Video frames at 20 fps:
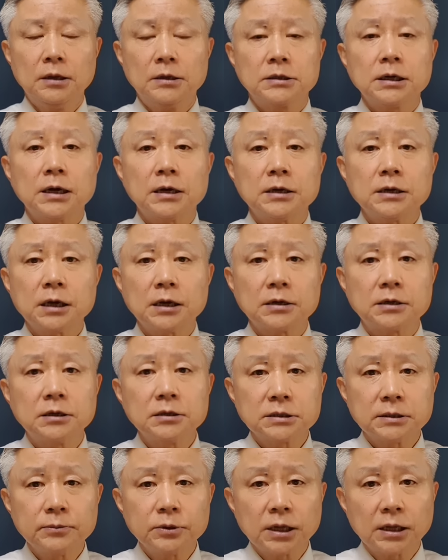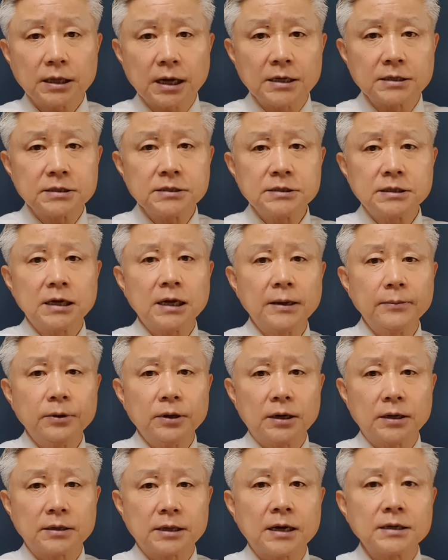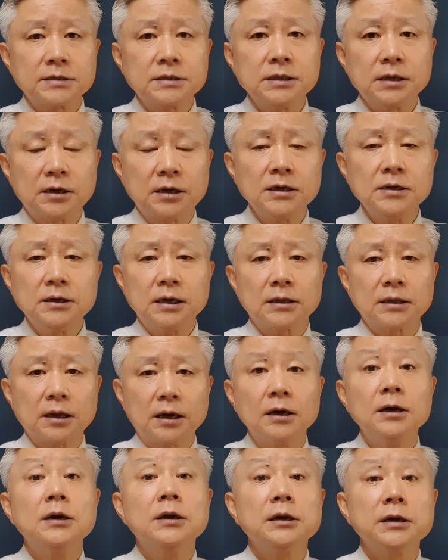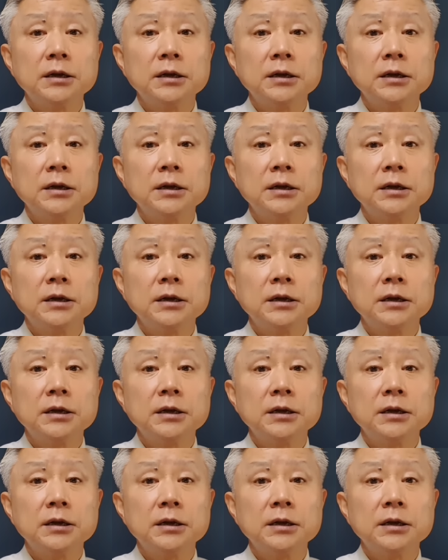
자 그러니까 그거 전부 다 당신 책임이야. 당신이 큰일 났다.